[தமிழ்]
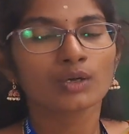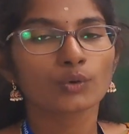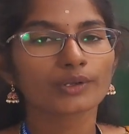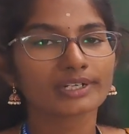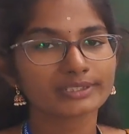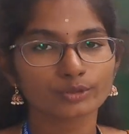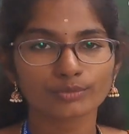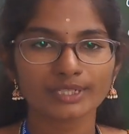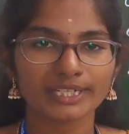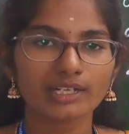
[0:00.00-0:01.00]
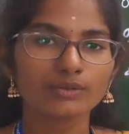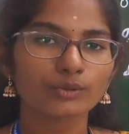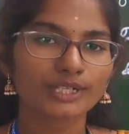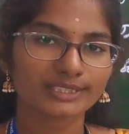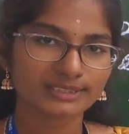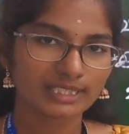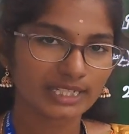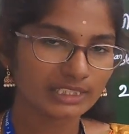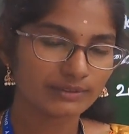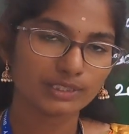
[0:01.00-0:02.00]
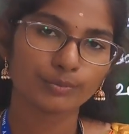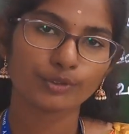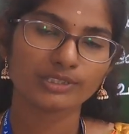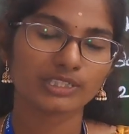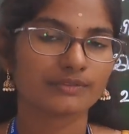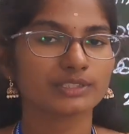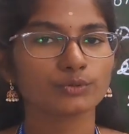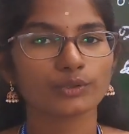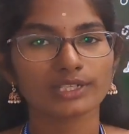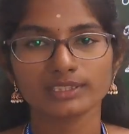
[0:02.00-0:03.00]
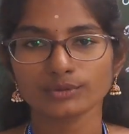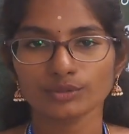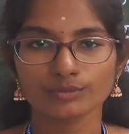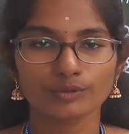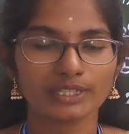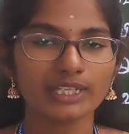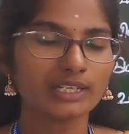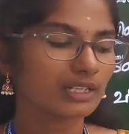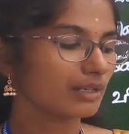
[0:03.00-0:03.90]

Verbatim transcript: ஓரெழுத்து ஒரு மொழினா ஓரெழுத்து தனித்து வந்து பொருள் தருவது ஓரெழுத்து ஒரு மொழி